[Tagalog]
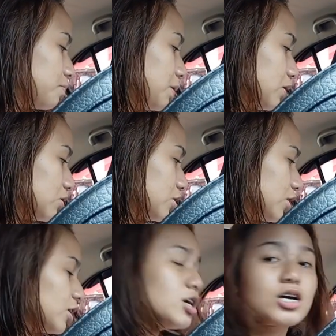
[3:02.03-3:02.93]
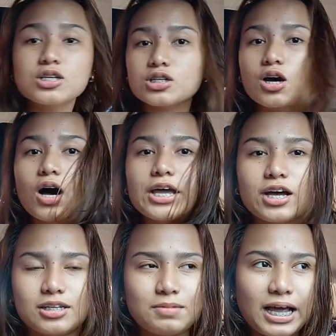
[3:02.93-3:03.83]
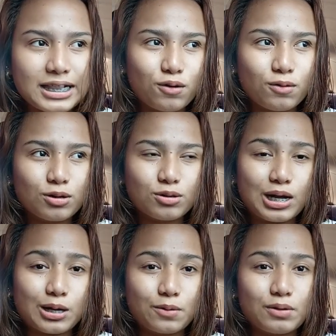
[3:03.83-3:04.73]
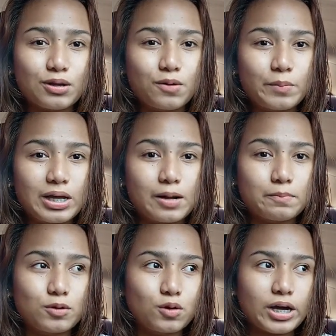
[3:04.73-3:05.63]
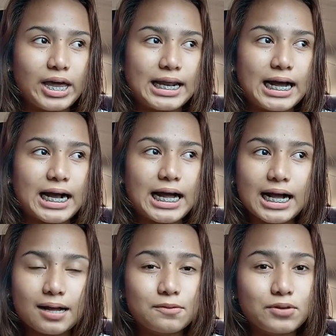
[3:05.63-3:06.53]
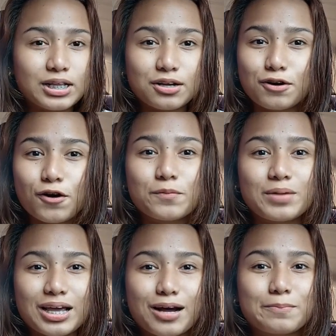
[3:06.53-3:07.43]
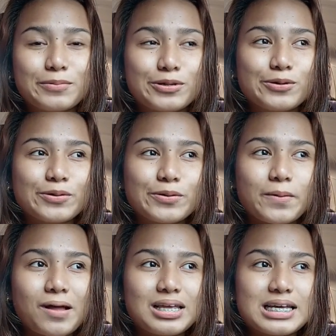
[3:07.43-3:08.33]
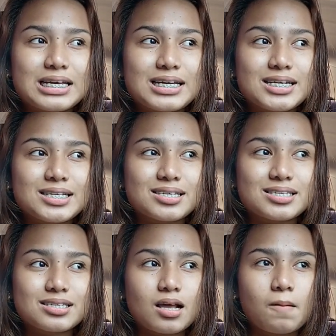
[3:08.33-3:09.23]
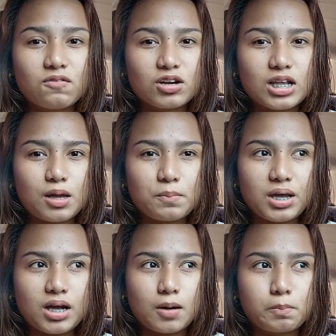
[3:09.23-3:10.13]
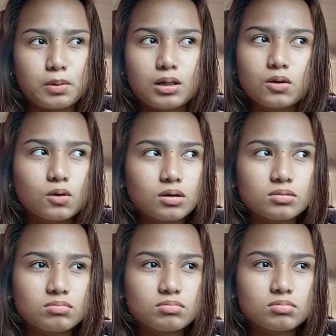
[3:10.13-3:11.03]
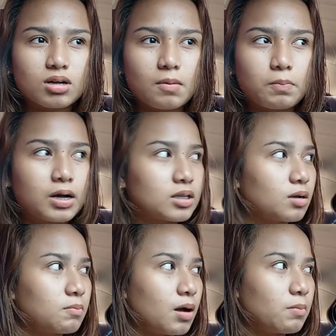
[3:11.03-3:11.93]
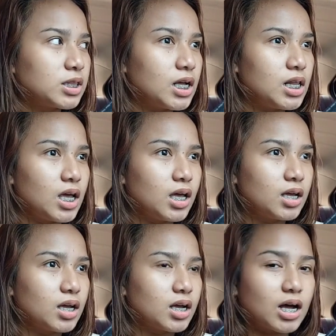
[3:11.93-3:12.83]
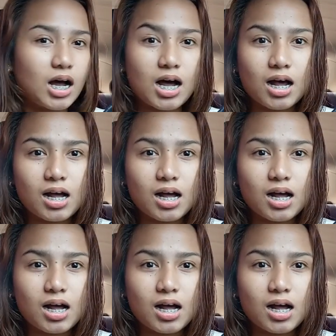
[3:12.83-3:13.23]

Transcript: powder. So, ayun, may idea ako anong gagawin kong makeup look and ang gagawin kong makeup look is everyday makeup look kapag nagmamadali ka